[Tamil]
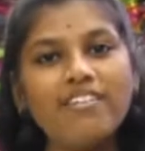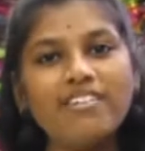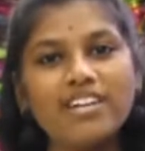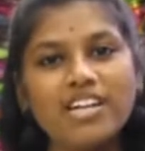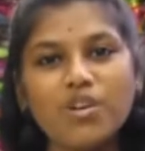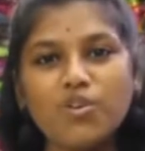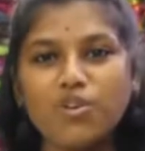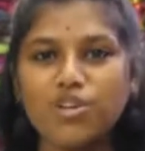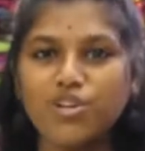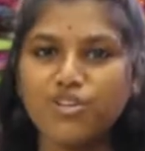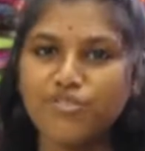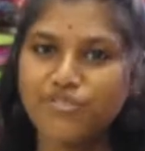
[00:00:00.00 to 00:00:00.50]

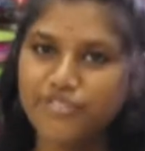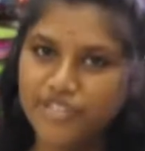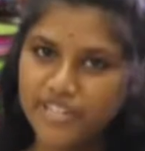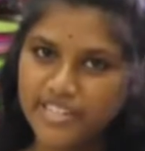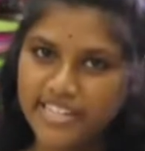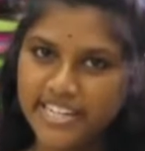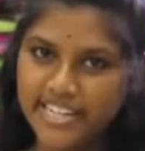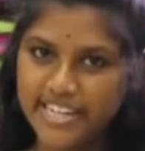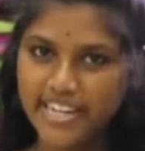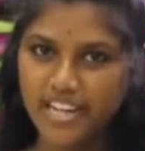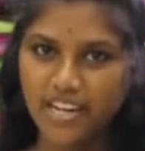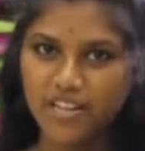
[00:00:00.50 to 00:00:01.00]
அவங்களே உங்களுக்கு
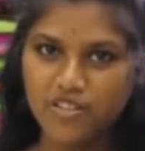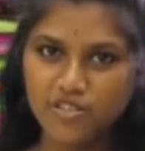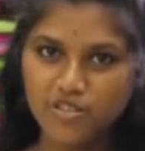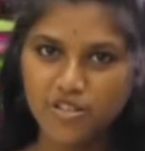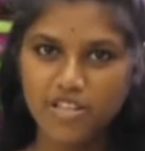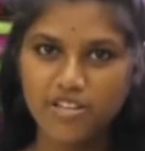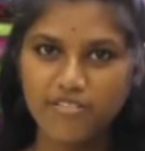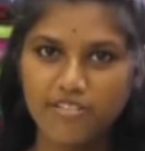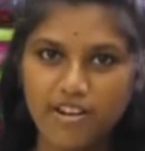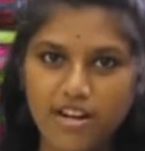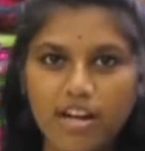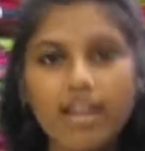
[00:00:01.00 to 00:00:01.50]
ஃபுல் டீட்டெயிலும்
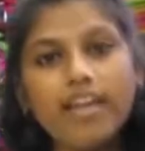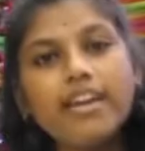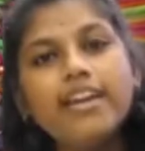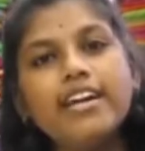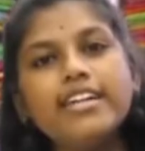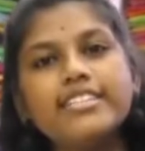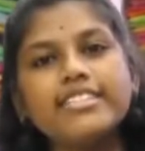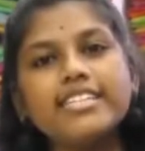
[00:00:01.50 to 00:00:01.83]
சொல்லிடுவாங்க